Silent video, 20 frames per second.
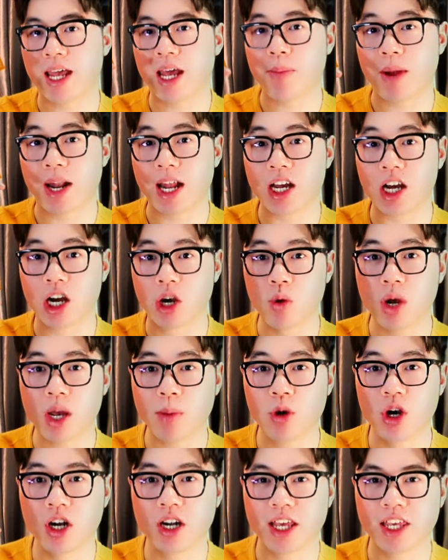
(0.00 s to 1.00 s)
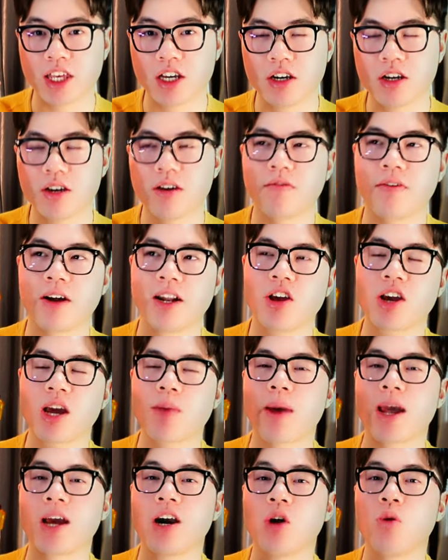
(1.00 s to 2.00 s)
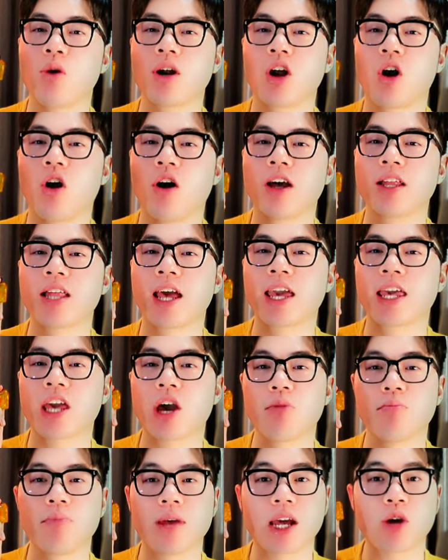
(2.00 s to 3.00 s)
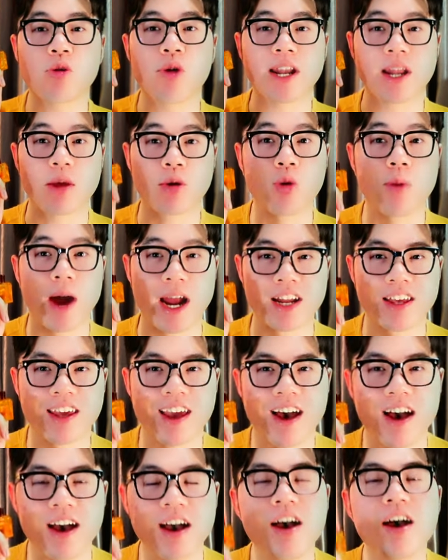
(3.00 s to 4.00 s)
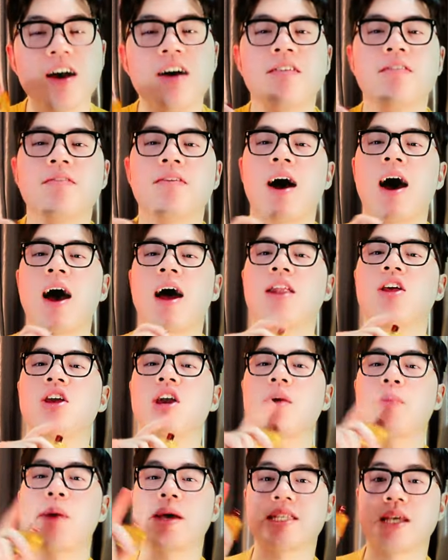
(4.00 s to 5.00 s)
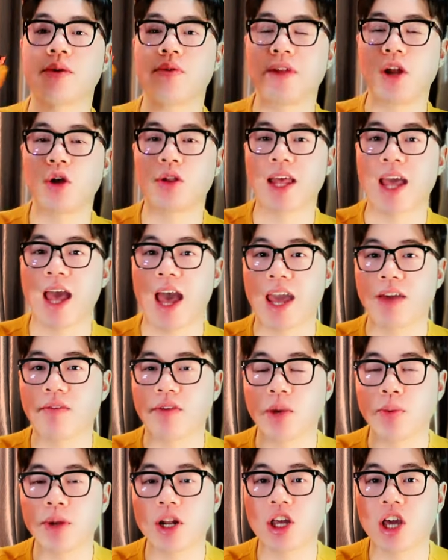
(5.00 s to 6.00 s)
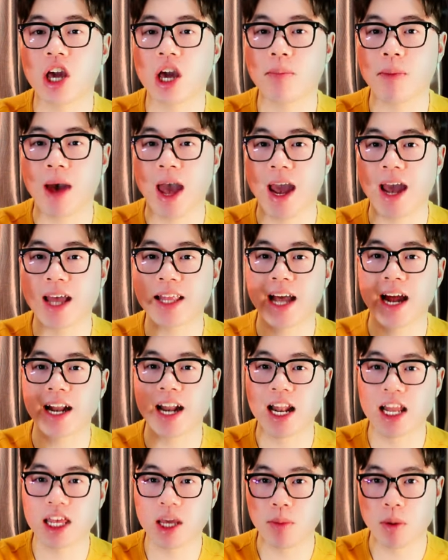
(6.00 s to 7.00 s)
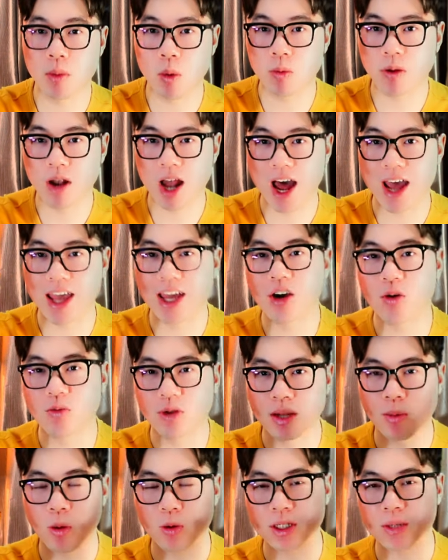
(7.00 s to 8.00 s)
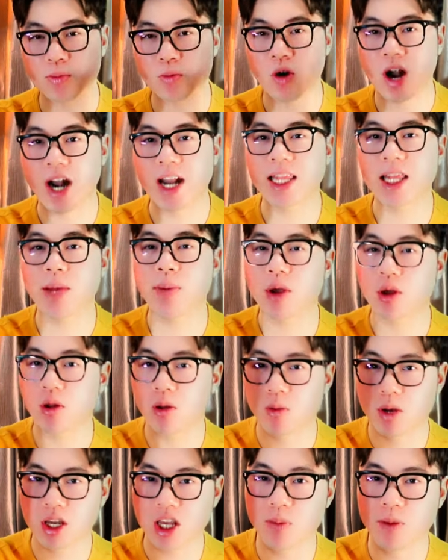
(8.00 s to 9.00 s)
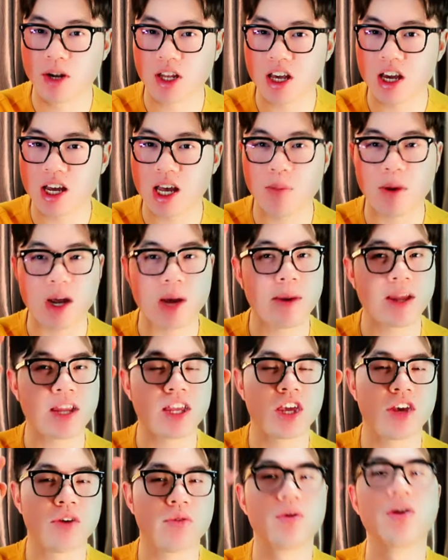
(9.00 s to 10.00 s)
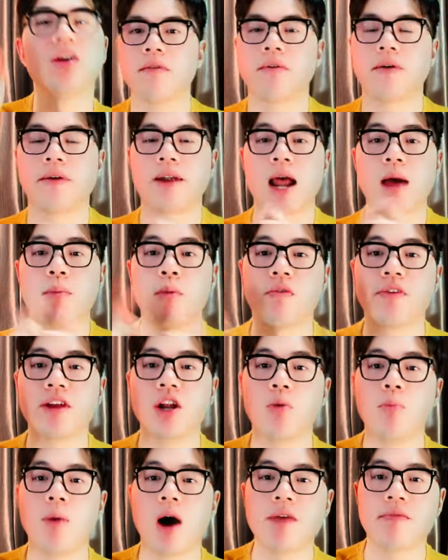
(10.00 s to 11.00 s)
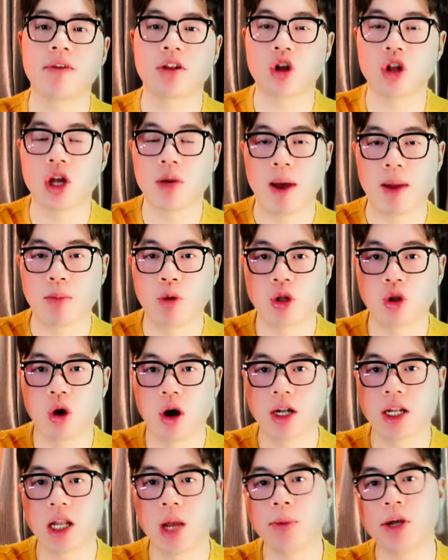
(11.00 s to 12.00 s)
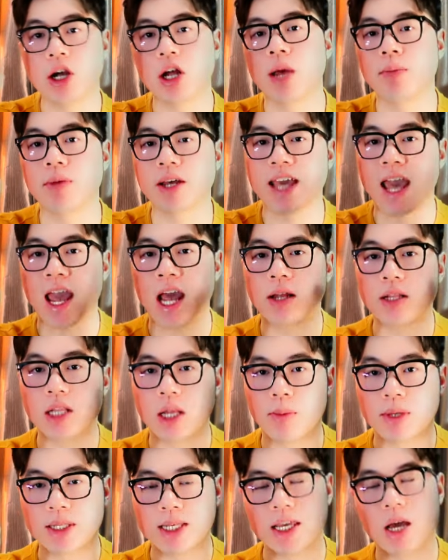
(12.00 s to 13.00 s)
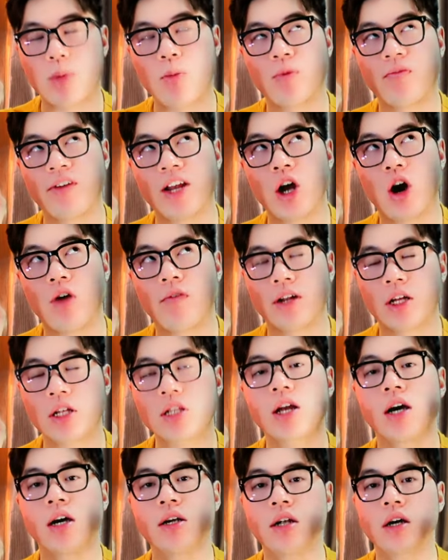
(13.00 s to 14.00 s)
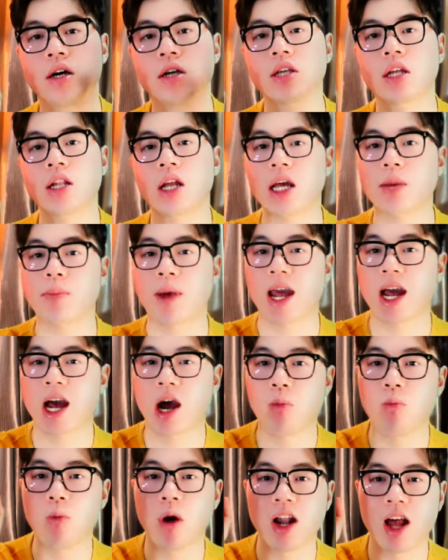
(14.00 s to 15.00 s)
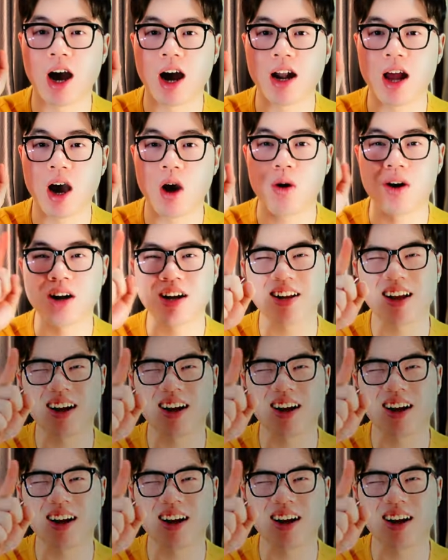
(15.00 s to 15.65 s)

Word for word: Các bạn đã ngửi qua cái mùi hương này chưa? Và nếu các bạn ngửi qua rồi thì cho mình biết cái quan điểm của bạn nữa nhé. Và nếu như các bạn xem video thấy hay và giúp ích được cho các bạn, hãy để lại cho mình một like cũng như là một subscribe để tiếp nhận động lực cho mình nhé. Cảm ơn các bạn nhiều. Và ra một video mới vào tối thứ Bảy mỗi tuần. Nếu mình có thêm thời gian thì mình sẽ cho một video vào thứ Tư nữa, cho nên các bạn không bỏ lỡ đâu.